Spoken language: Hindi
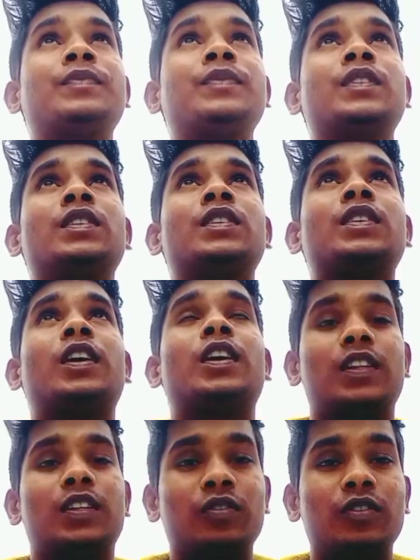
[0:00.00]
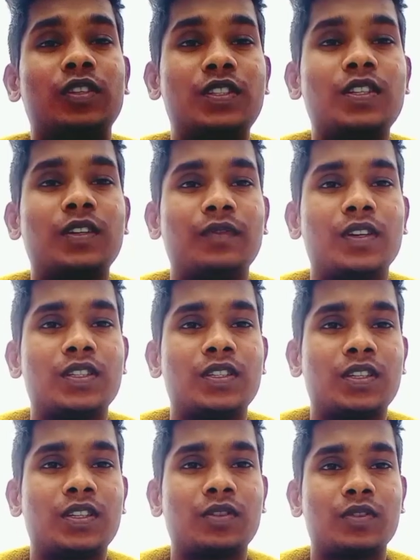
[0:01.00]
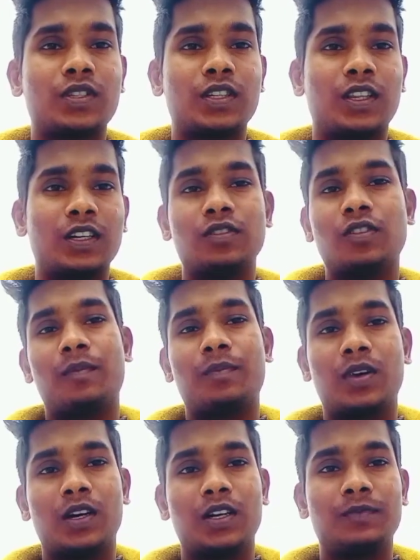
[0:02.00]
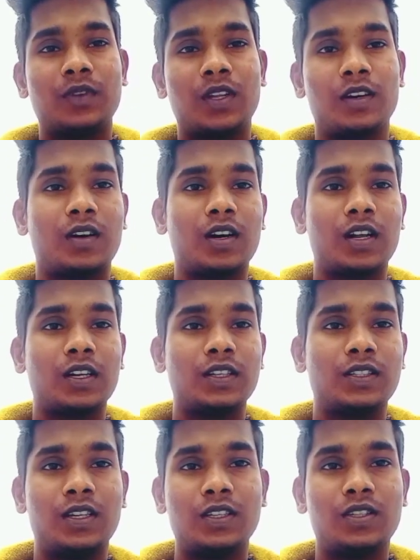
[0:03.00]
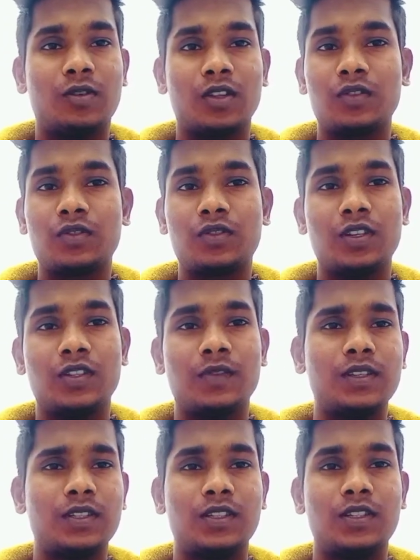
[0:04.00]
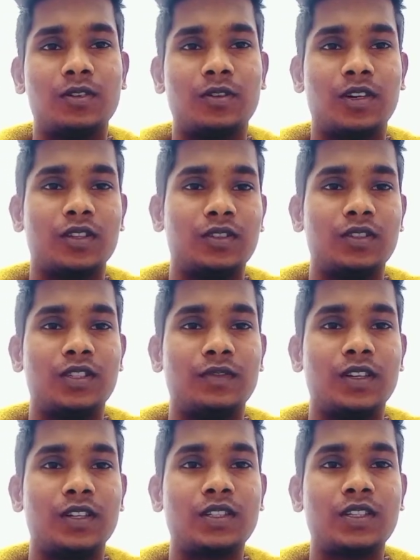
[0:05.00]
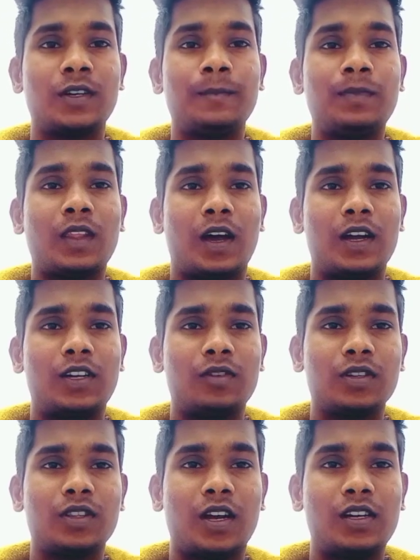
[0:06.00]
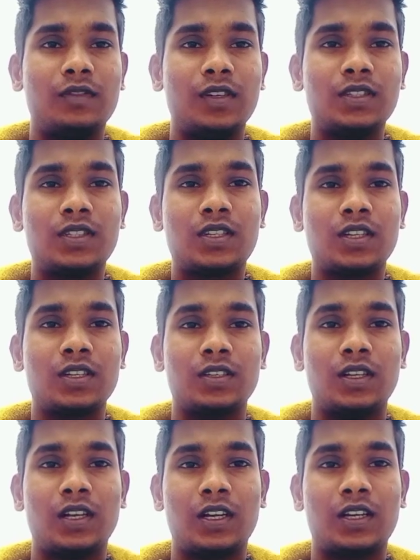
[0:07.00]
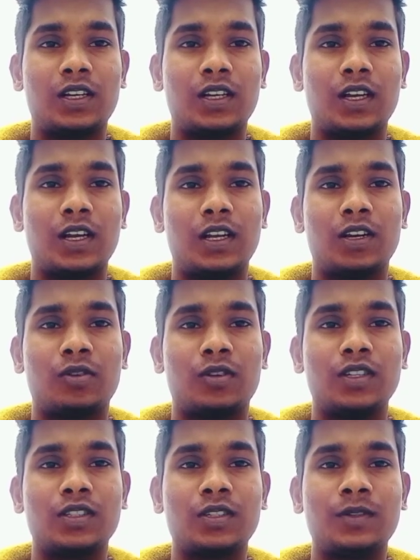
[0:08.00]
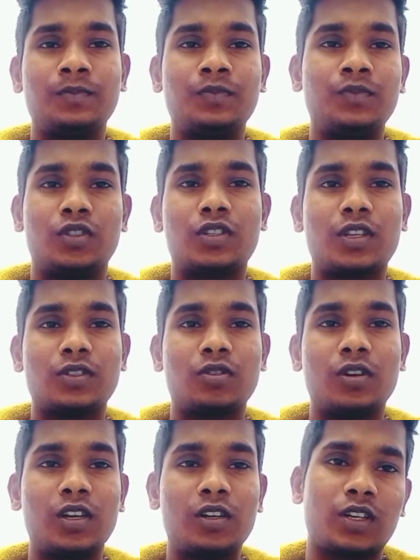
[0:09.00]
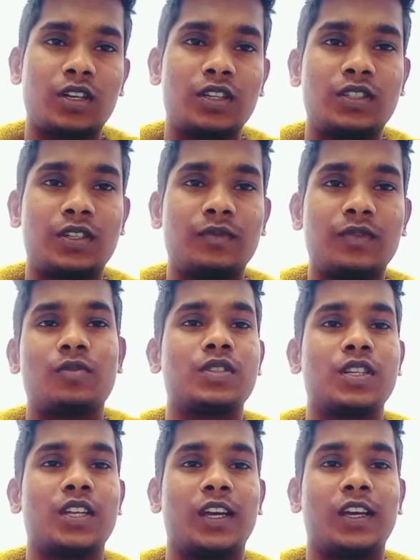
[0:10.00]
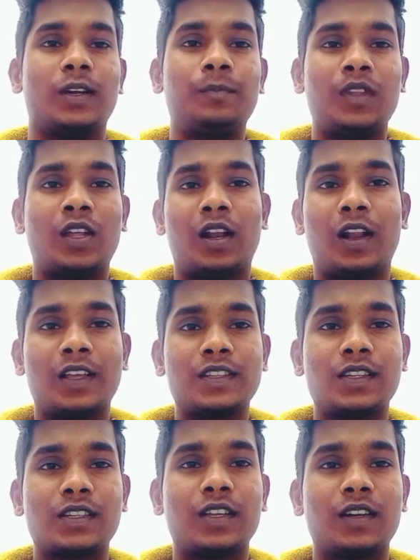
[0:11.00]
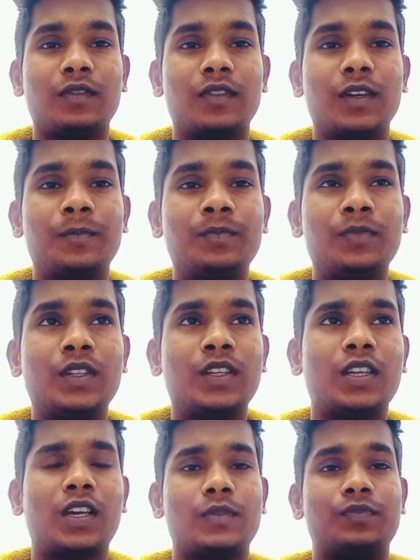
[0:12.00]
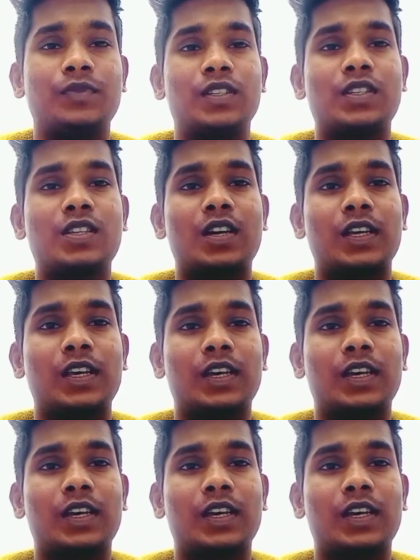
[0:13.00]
एंड स्ट्रीम बेस क्वेश्चन था जो आपका आपका अगर सी एस सी होगा तो सी एस सी बेस्ड ई सी होगा तो ई सी बेस्ड आई टी होगा तो आई टी बेस्ड इलेक्ट्रिकल इलेक्ट्रॉनिक्स जिसका जो है उसका स्ट्रीम बेस क्वेश्चन आएगा लास्ट सेक्शन में ठीक है इसका क्या था